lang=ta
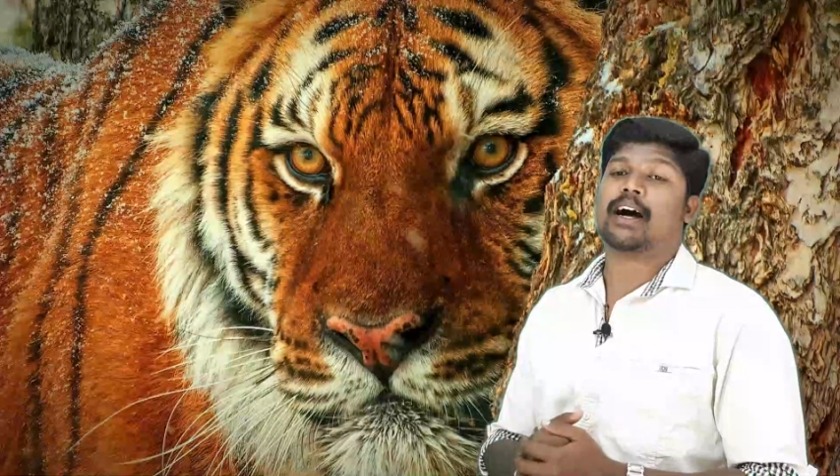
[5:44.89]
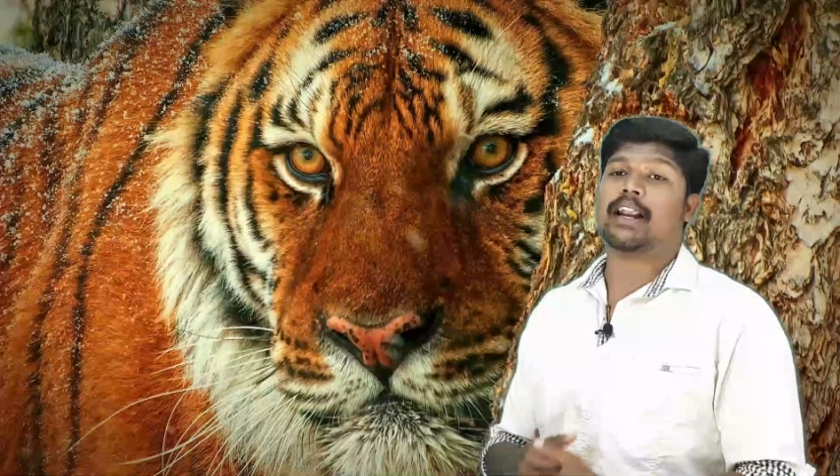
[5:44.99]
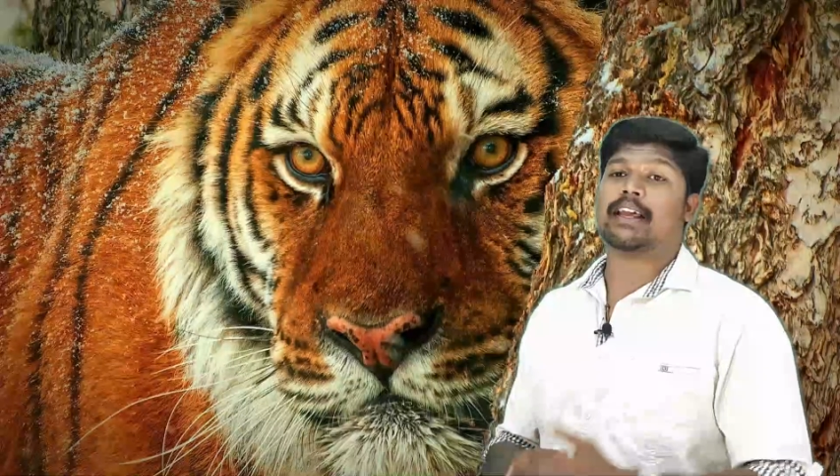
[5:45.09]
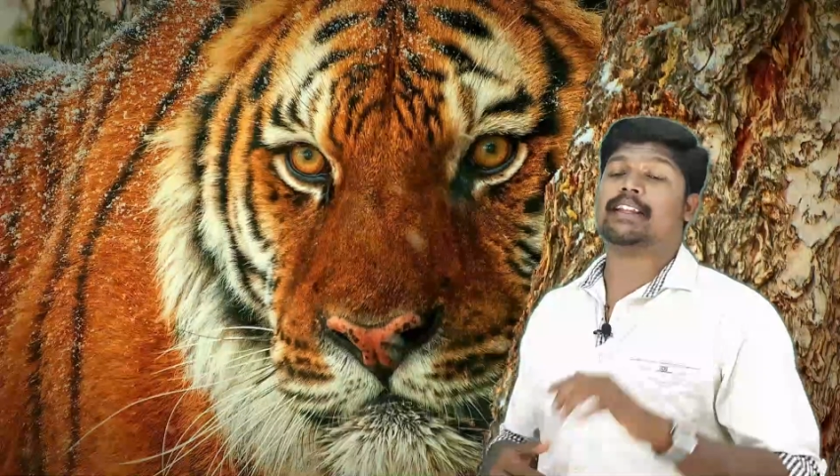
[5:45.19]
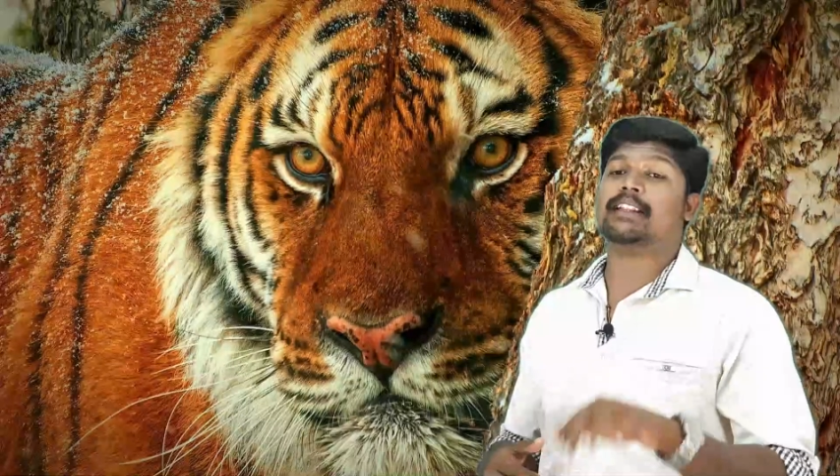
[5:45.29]

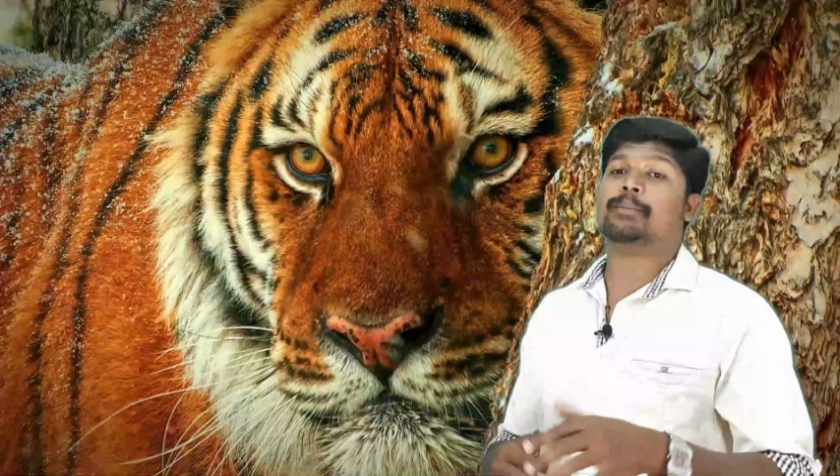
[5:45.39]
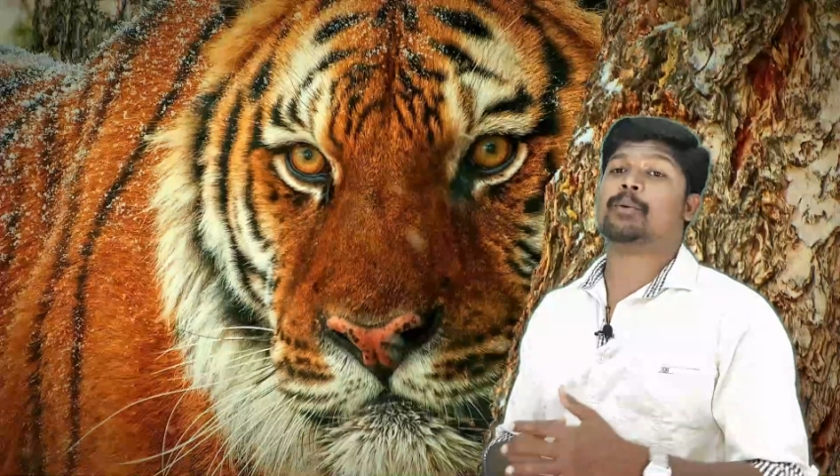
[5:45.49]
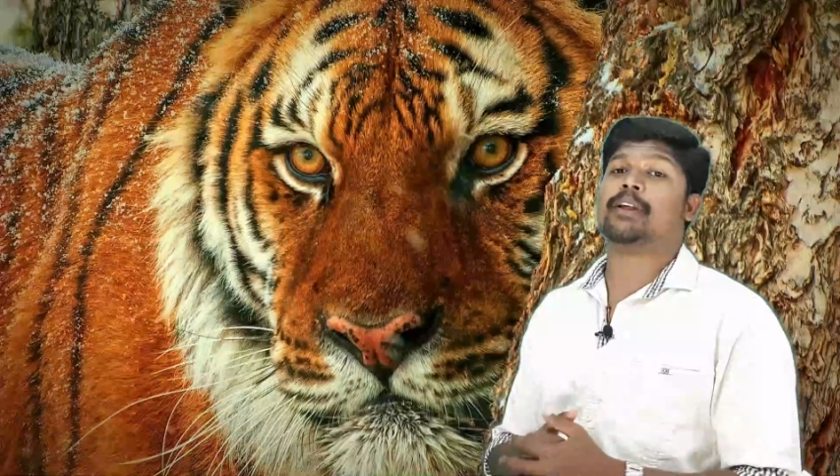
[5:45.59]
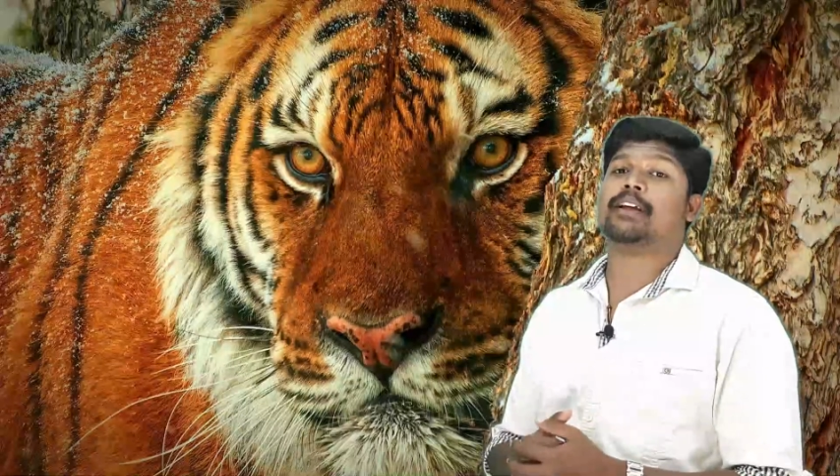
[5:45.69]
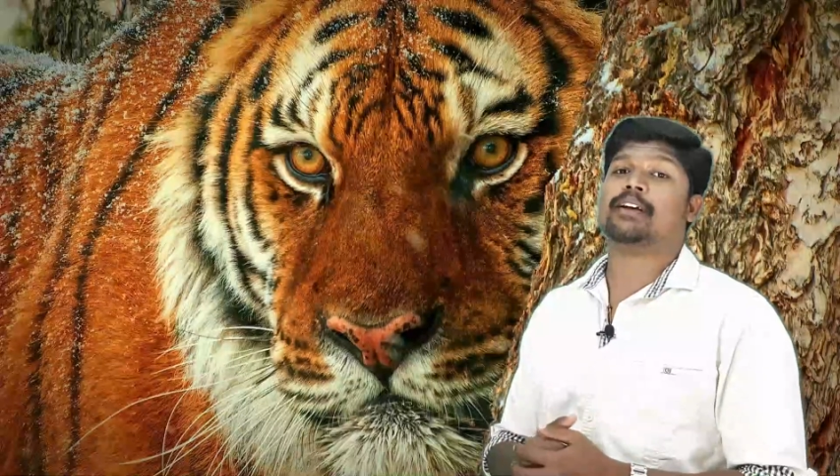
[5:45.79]
ஆனால் இந்த
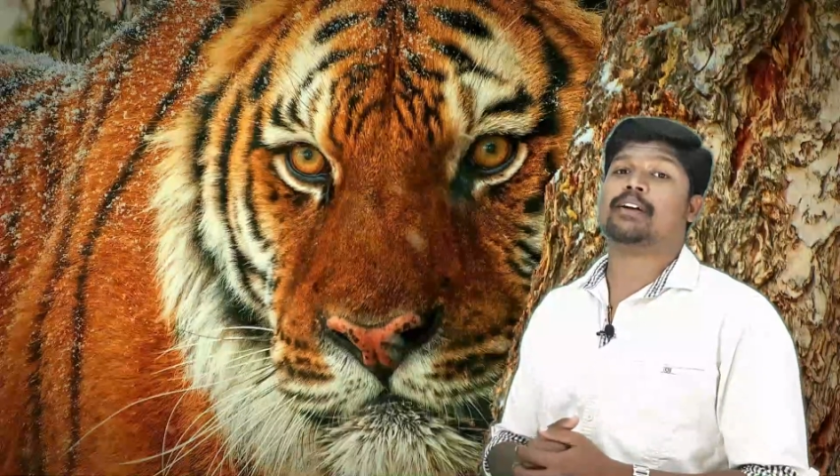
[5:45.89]
புலி